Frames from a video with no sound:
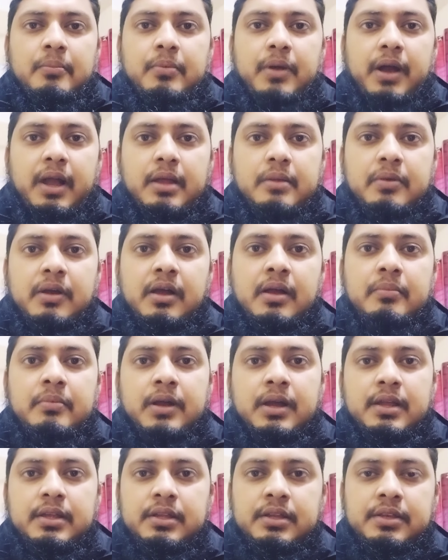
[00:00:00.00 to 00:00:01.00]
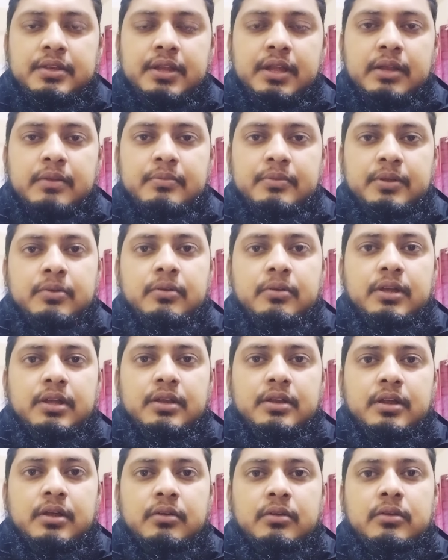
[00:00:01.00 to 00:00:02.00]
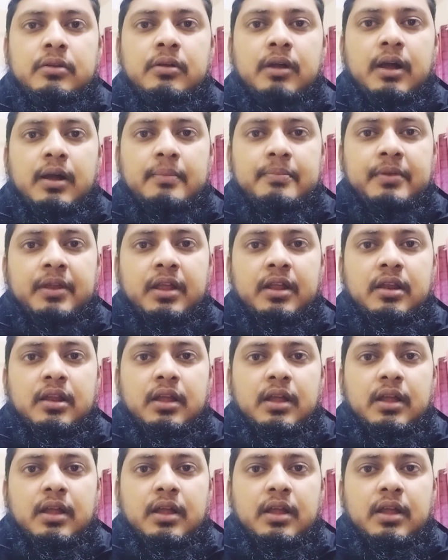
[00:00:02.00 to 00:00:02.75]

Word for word: ভাইবা বা ইন্টারভিউ এটা হলো আপনার